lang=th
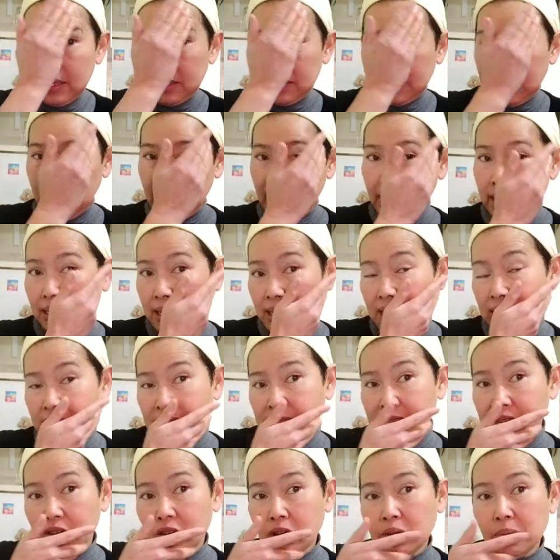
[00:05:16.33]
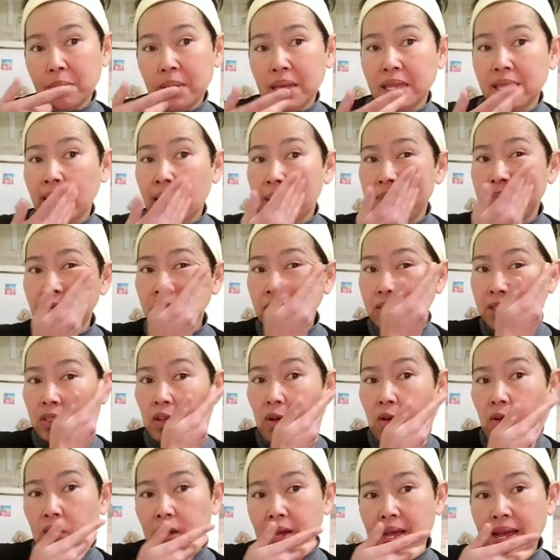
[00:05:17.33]
แต่อาทิตย์นึงก็ไม่ต่ำกว่าส
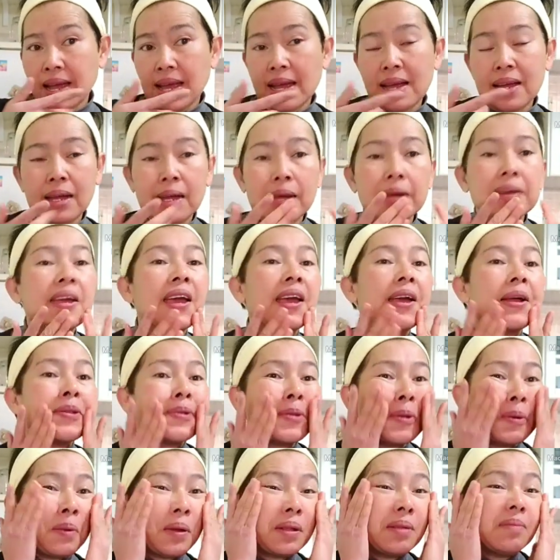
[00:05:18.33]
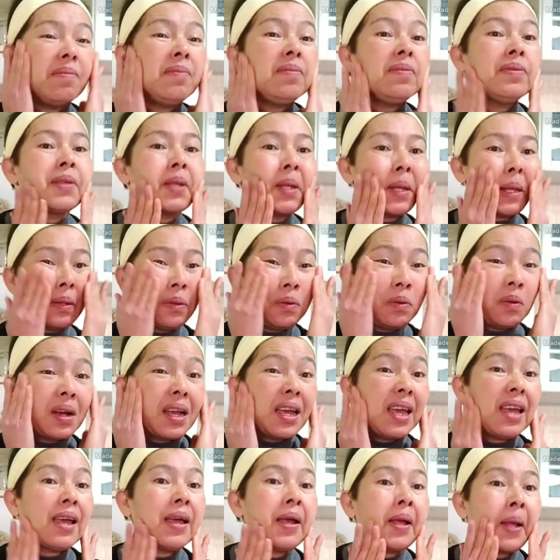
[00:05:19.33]
องครั้งอะแขกนวดตัวแข
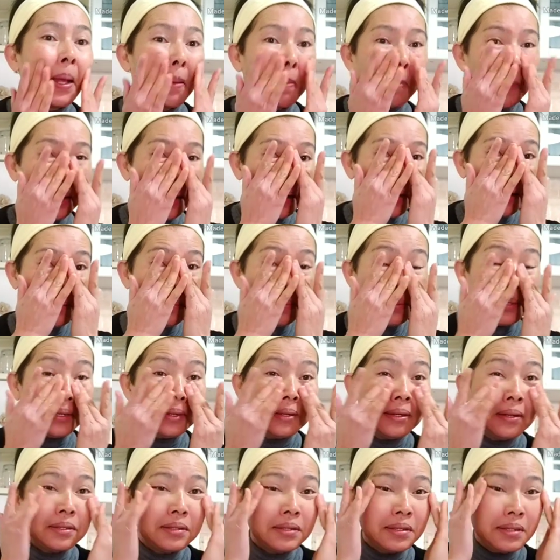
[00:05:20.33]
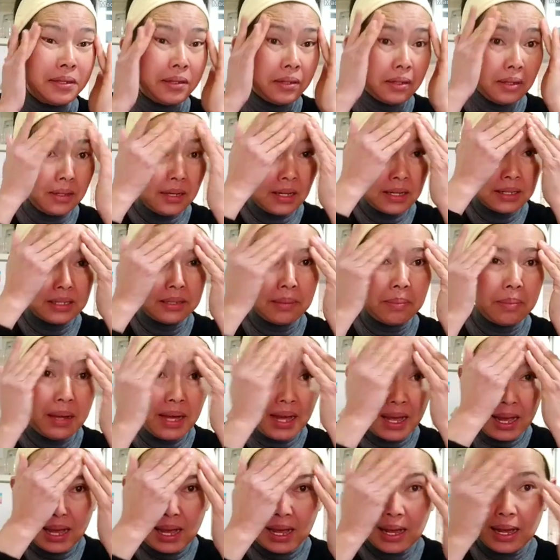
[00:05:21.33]
กเองแขกไม่เคยไปซื้อเครื่อง
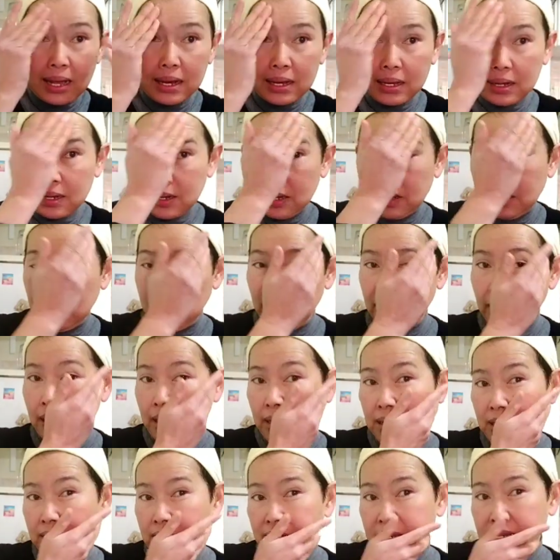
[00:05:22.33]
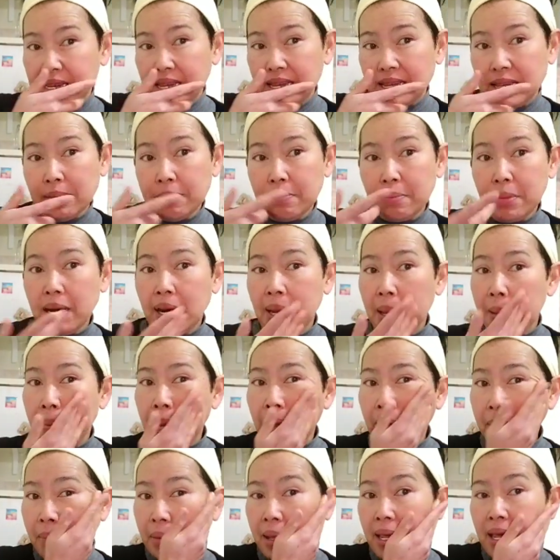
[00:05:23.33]
สำอางหรือครีมอะไร
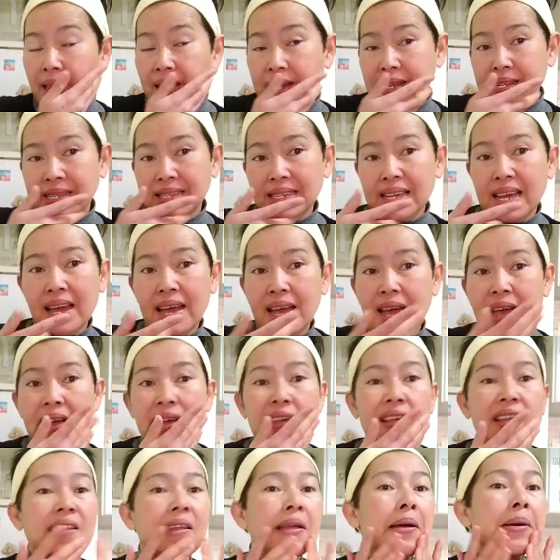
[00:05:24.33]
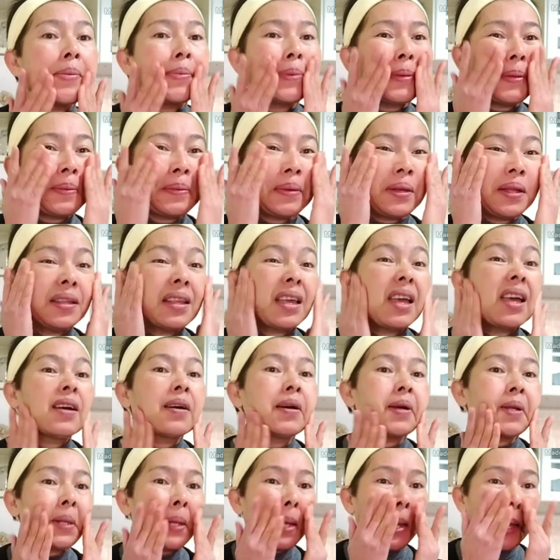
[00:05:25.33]
แพงๆใช้นะคะเพื่อนๆแขก
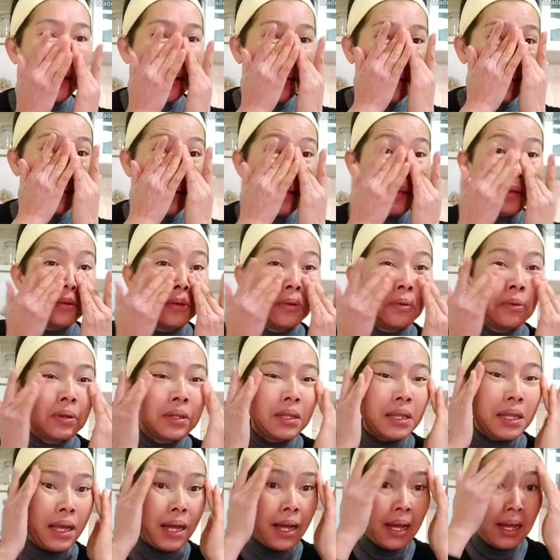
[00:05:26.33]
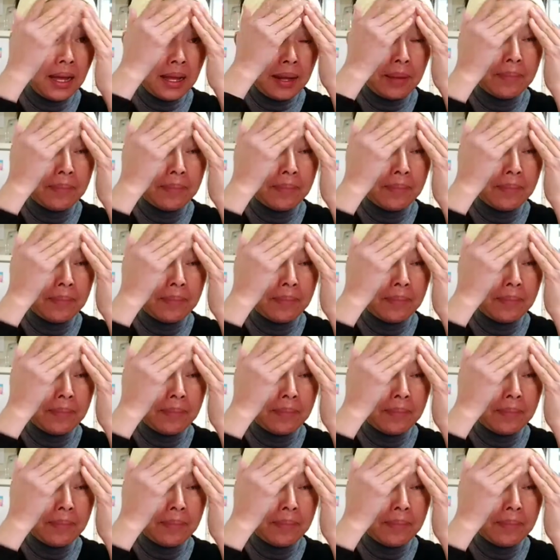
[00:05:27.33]
ก็ใช้อย่างนี้นวดหน้า